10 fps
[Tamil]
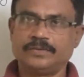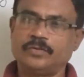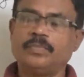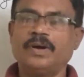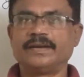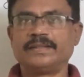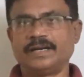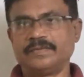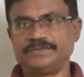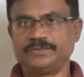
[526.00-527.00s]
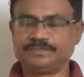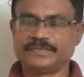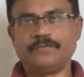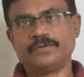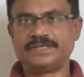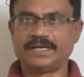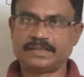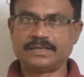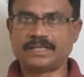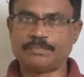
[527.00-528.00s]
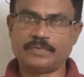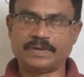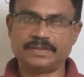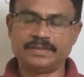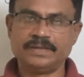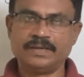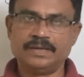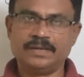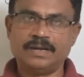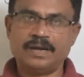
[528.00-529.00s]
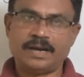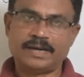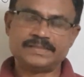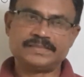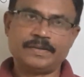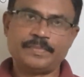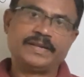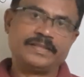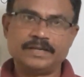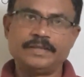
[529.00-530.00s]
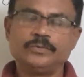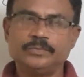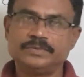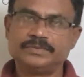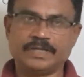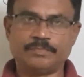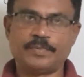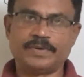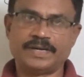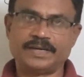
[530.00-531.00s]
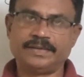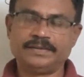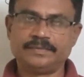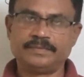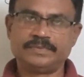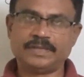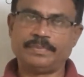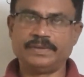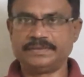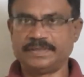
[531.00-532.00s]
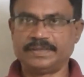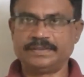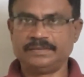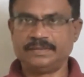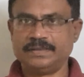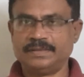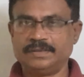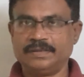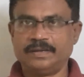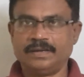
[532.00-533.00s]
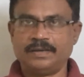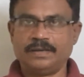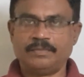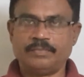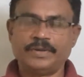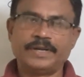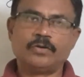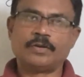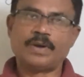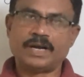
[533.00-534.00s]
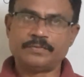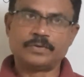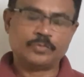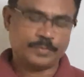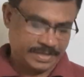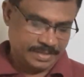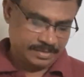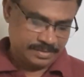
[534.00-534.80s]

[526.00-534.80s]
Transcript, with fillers: ரொம்ப அரிதான விஷயம் அவ்வளோ சீக்கிரத்தில் தப்பு வராது ஆனால் சில பேர் இதுலேயும் தப்பு பண்ணுறாங்க தப்பாக எழுதுகிறாங்க இப்போ என்னோடய மாணவனை கூப்பிட்டேன்